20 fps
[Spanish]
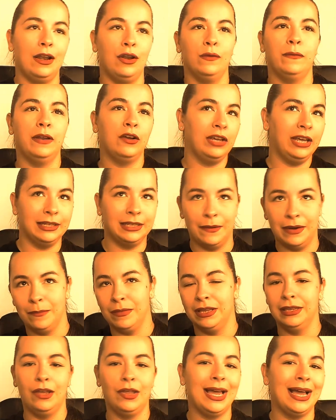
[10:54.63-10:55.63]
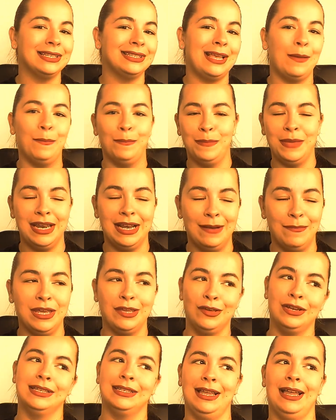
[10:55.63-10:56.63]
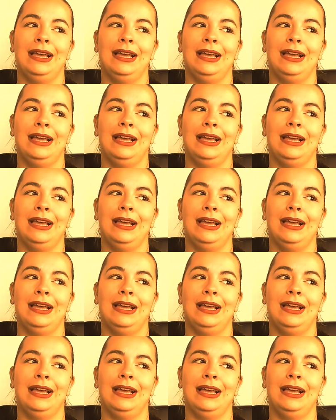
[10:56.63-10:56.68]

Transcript: flecos ya estaban inventados hace mil millones de